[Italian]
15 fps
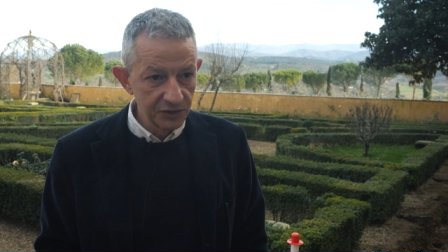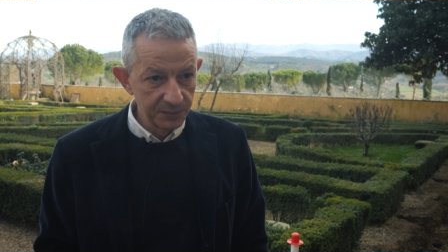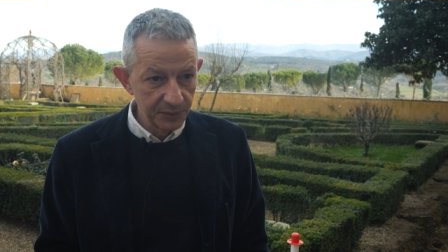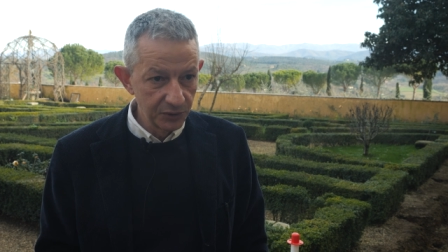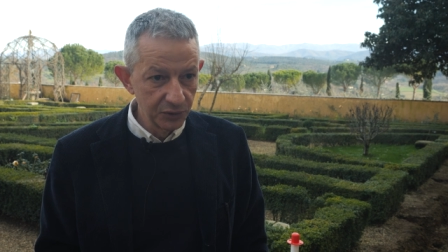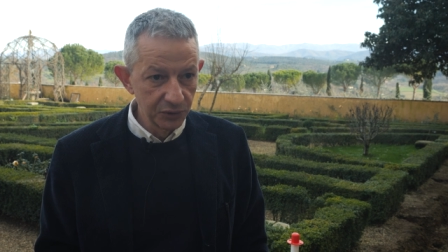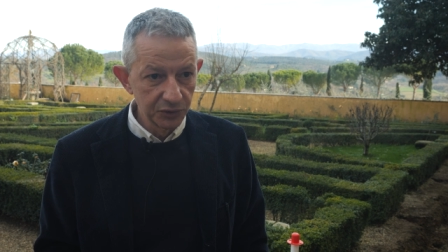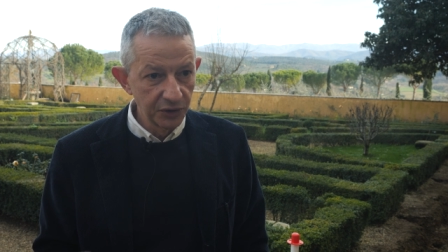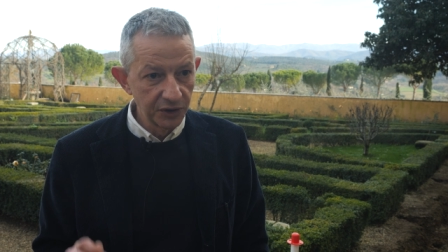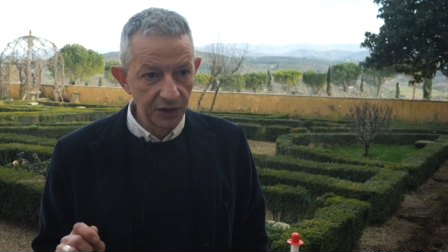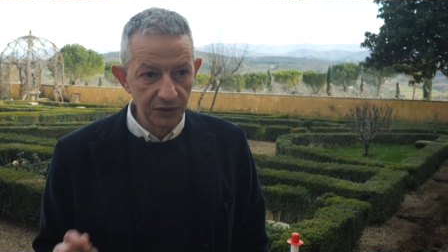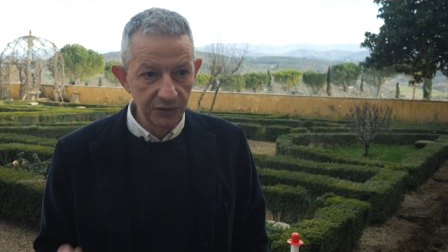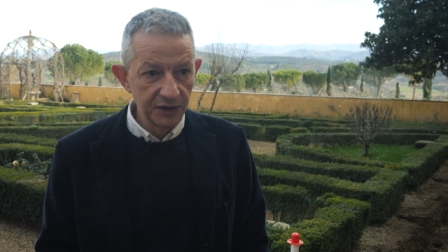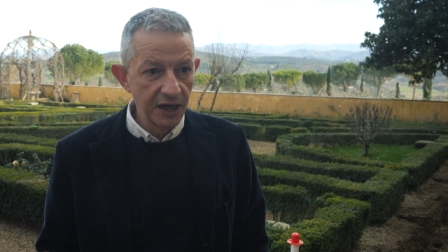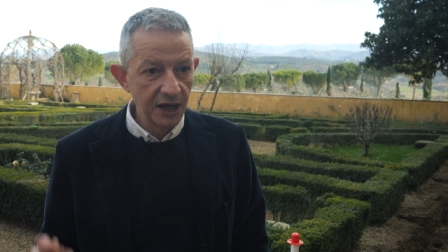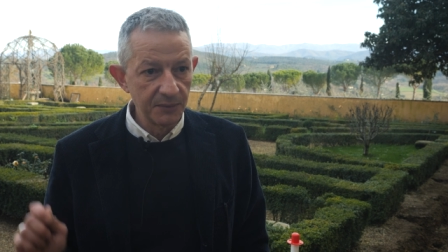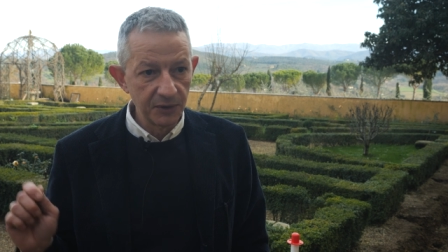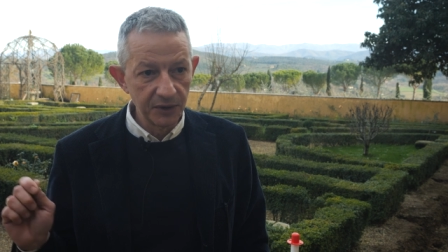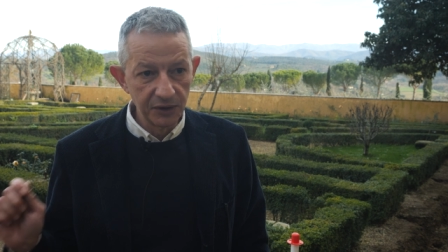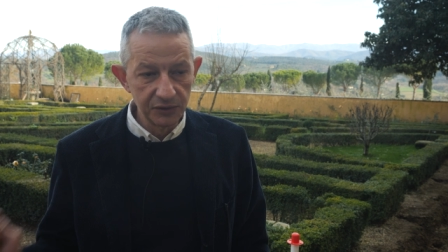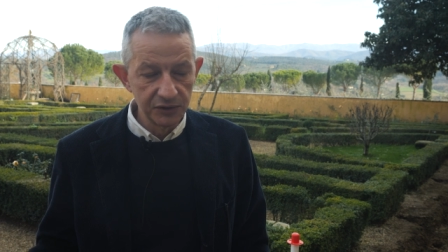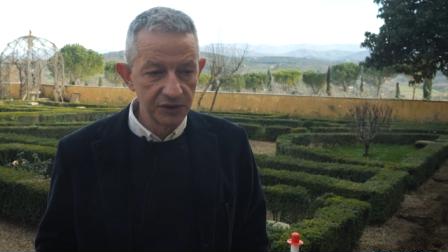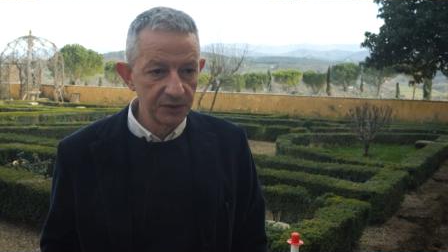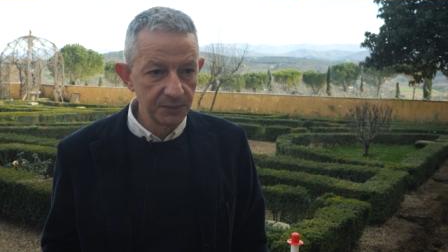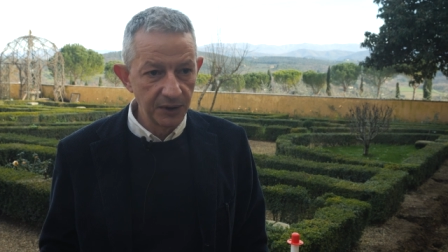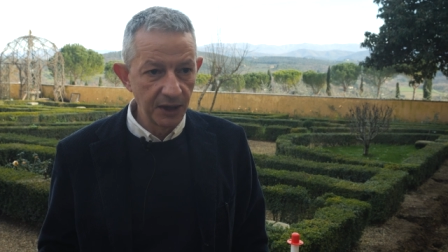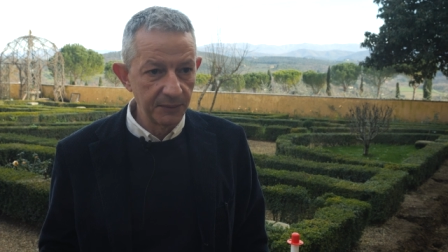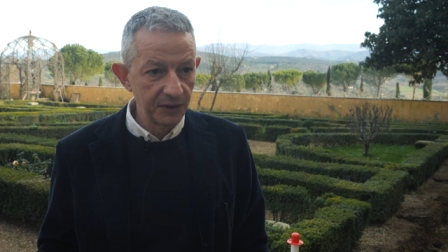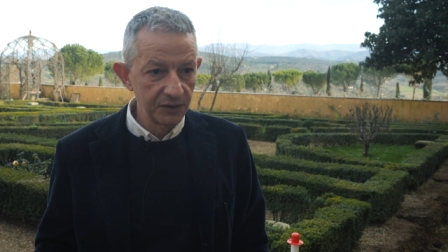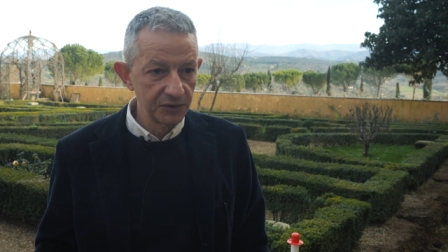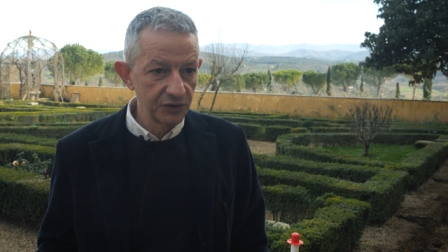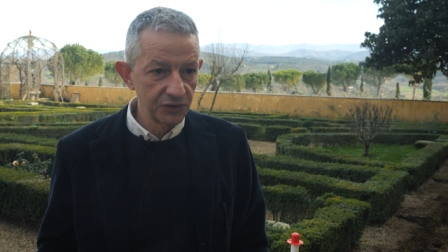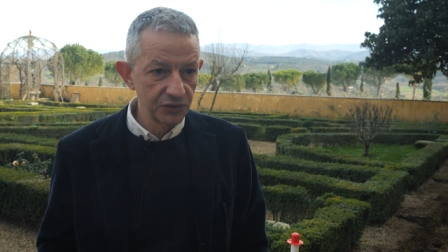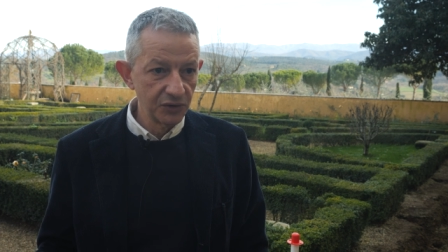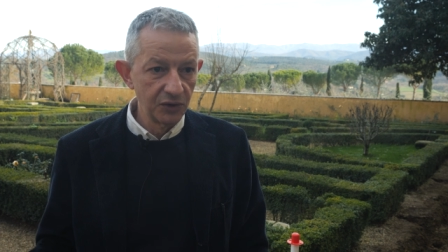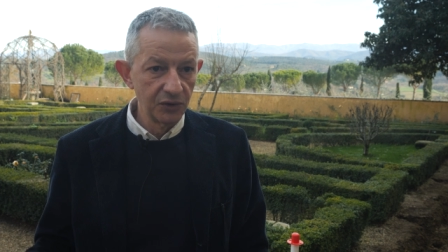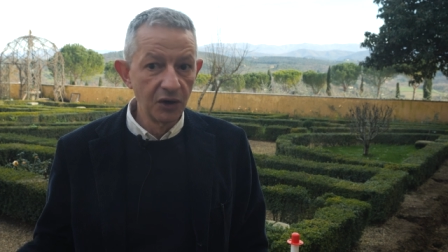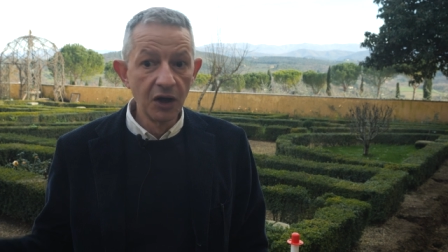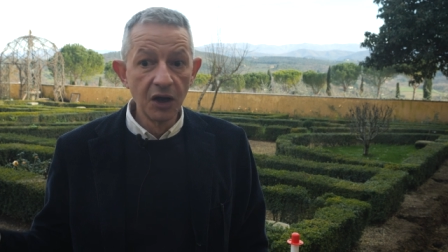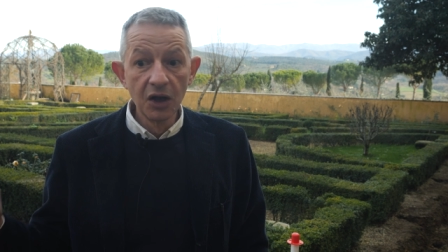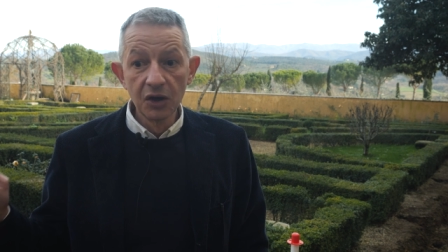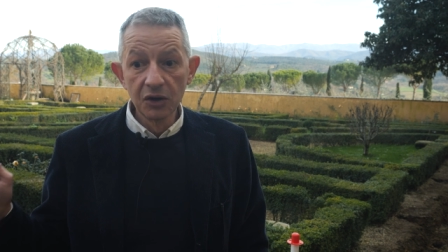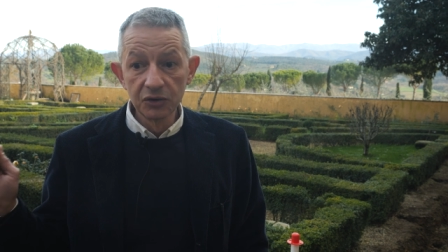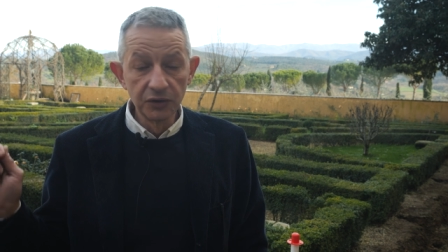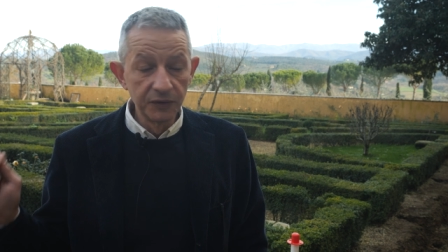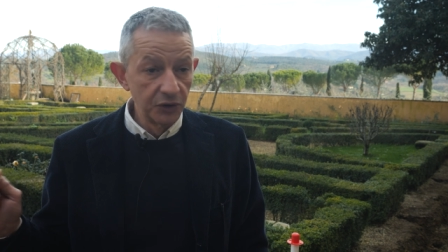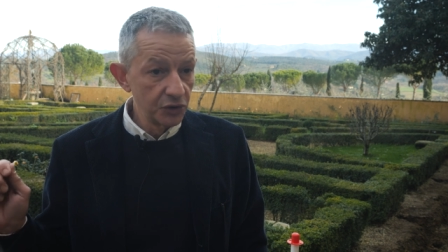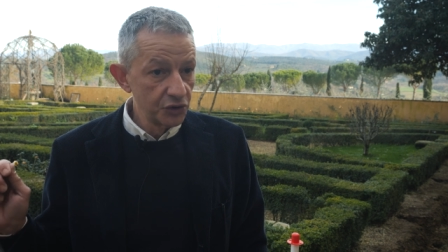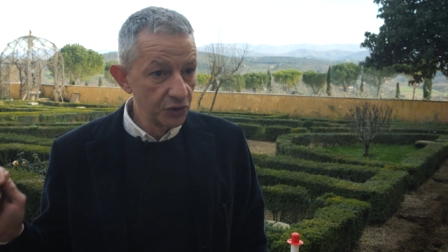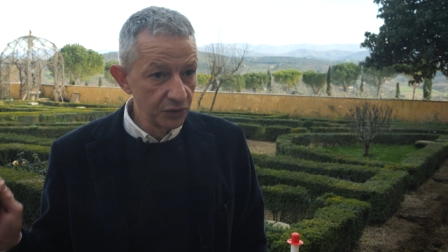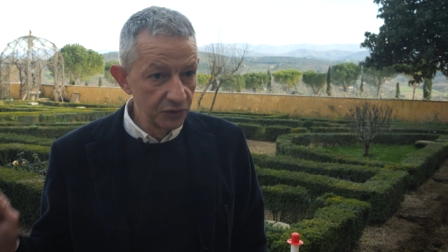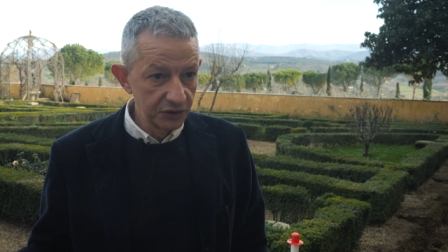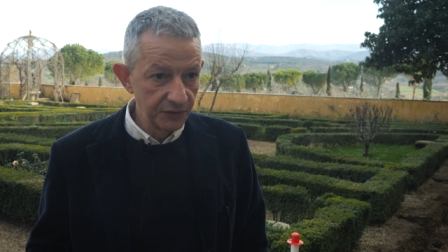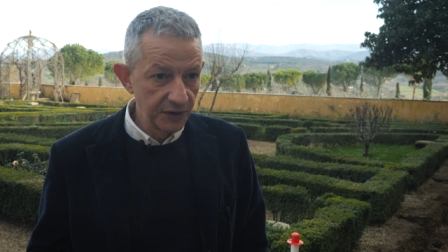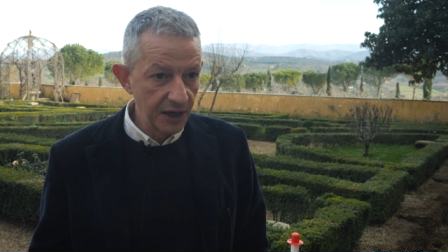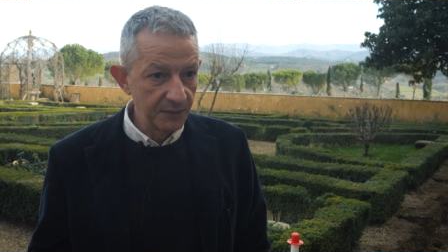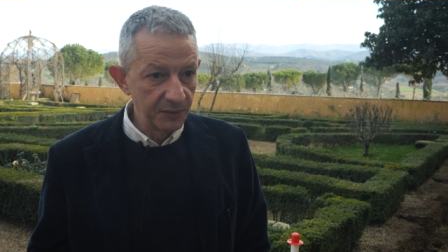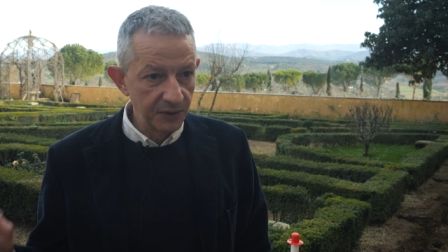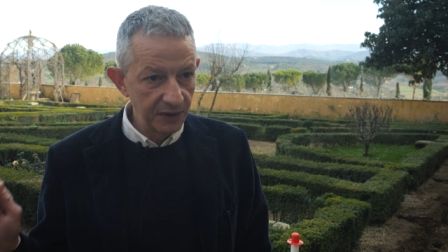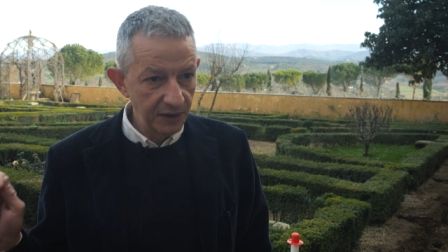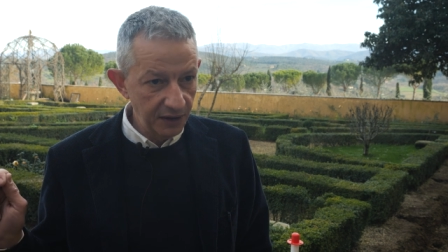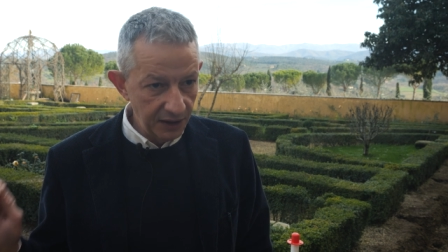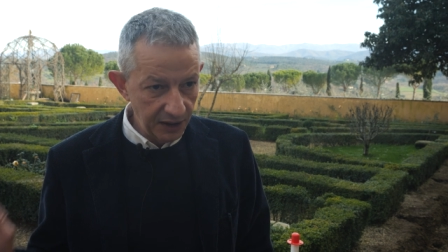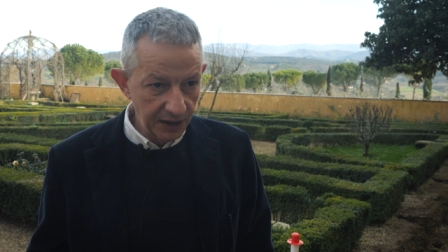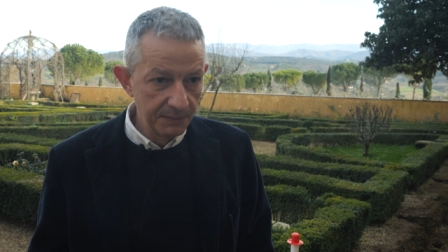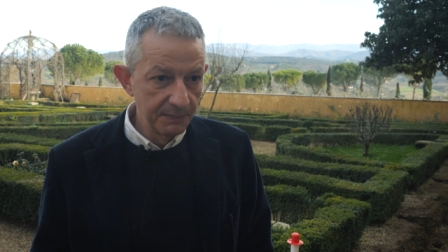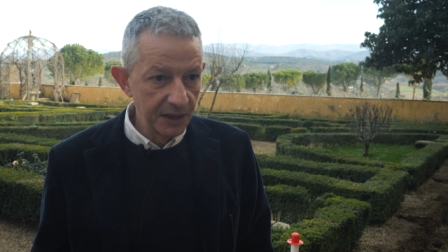prodotto che noi diamo e noi distribuiamo al nostro suolo, dove noi ci coltiviamo e